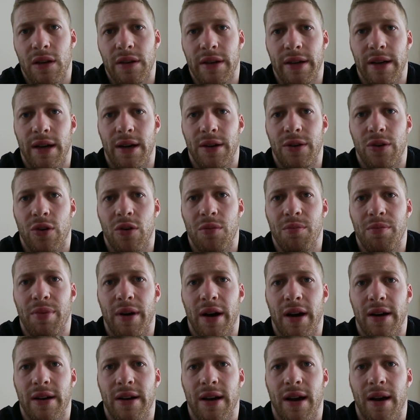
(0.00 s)
ja, noch ein
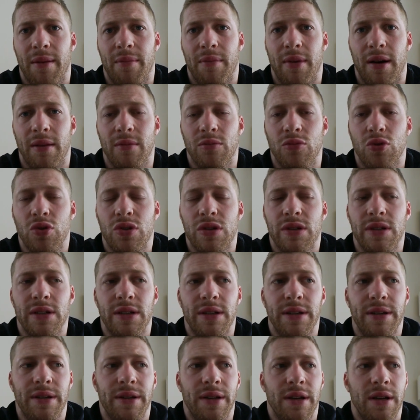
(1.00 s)
paar Gramm an
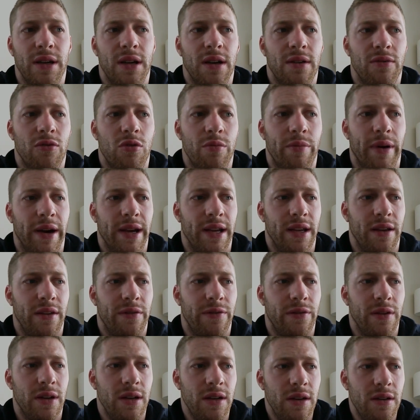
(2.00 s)
Muskeln. Wobei
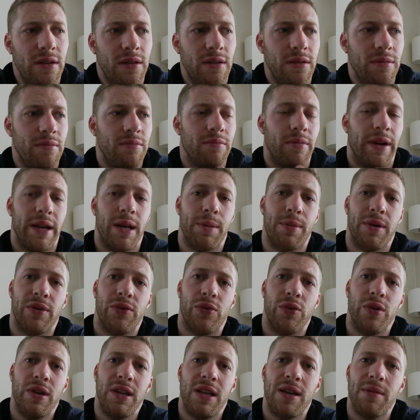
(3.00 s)
ich finde, meine
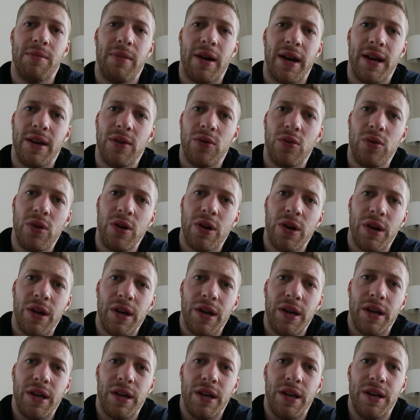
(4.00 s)
persönliche Meinung,
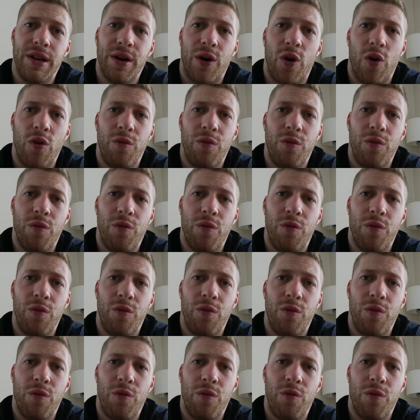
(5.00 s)
in der